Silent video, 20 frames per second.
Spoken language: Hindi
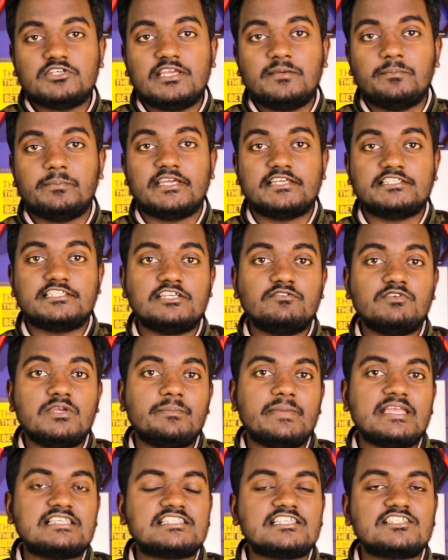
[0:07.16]
जो है भेजे हुए
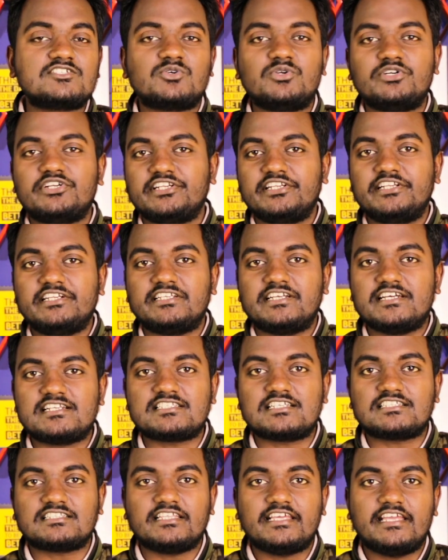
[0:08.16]
मैसेज को डिलीट कर
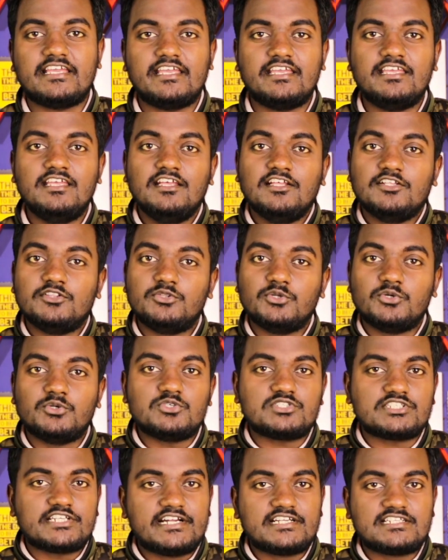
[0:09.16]
सकते हैं
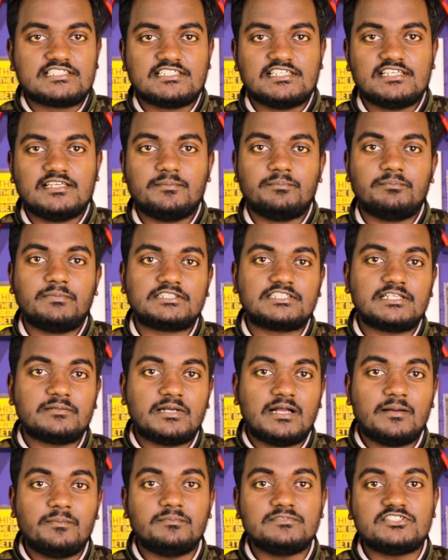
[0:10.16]
दोनों साइड से
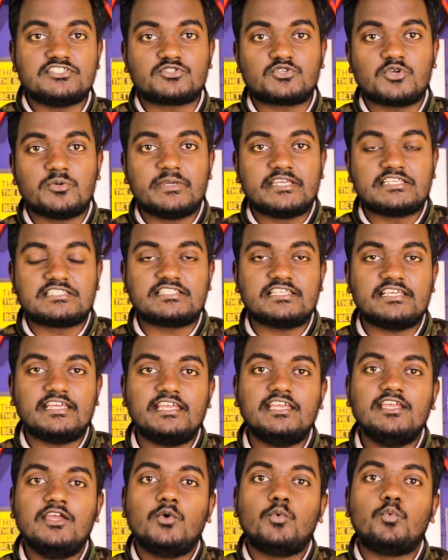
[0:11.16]
मतलब हम जिसको भेजते
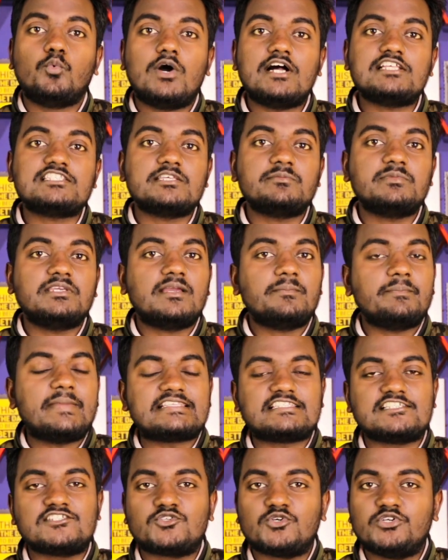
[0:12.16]
हैं वहाँ से भी हम
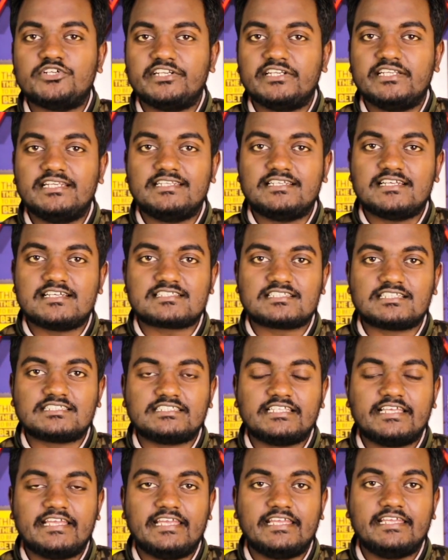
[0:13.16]
मैसेज को डिलीट कर
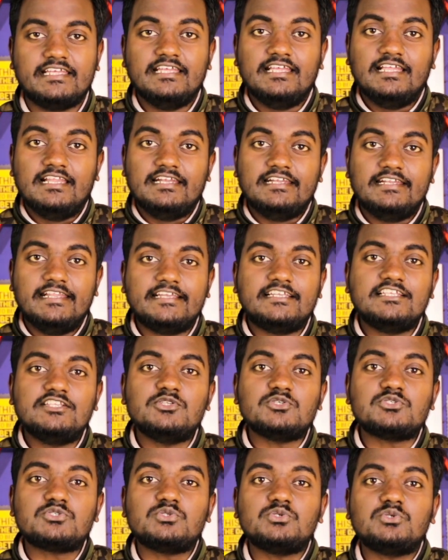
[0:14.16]
सकते हैं लेकिन
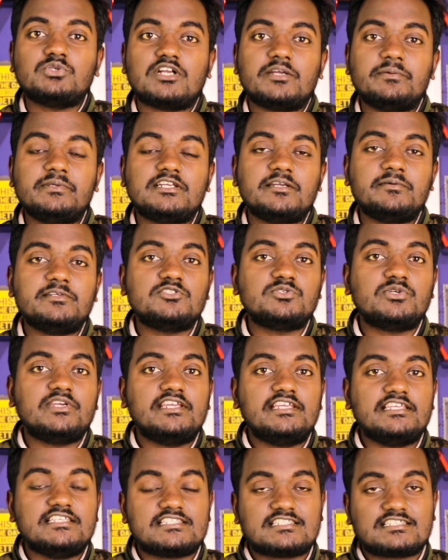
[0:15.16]
दोस्तों कभी कभी जो
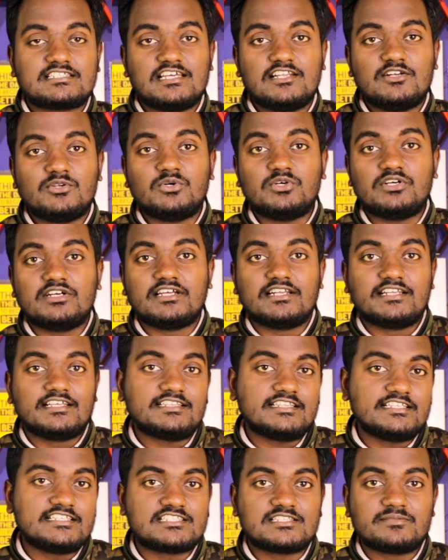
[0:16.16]
है इसका लोग
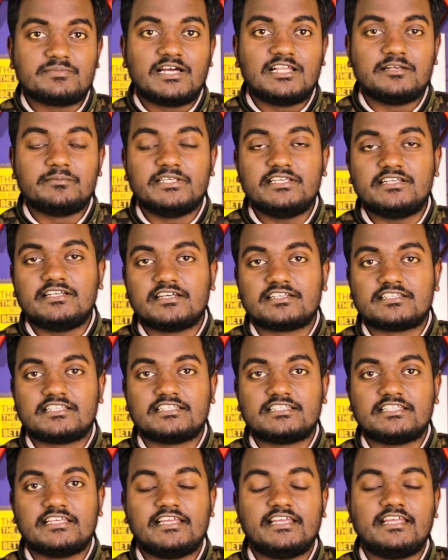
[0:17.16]
गलत इस्तेमाल भी कर
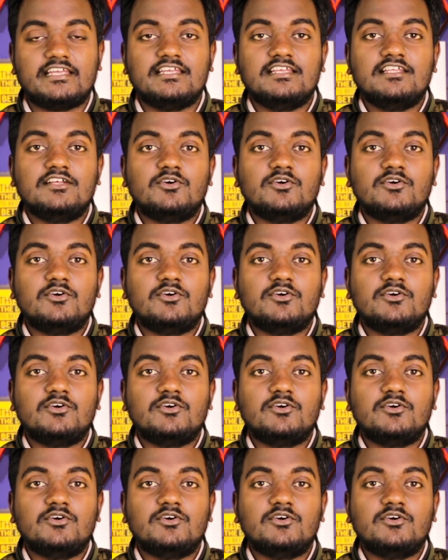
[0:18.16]
देते हैं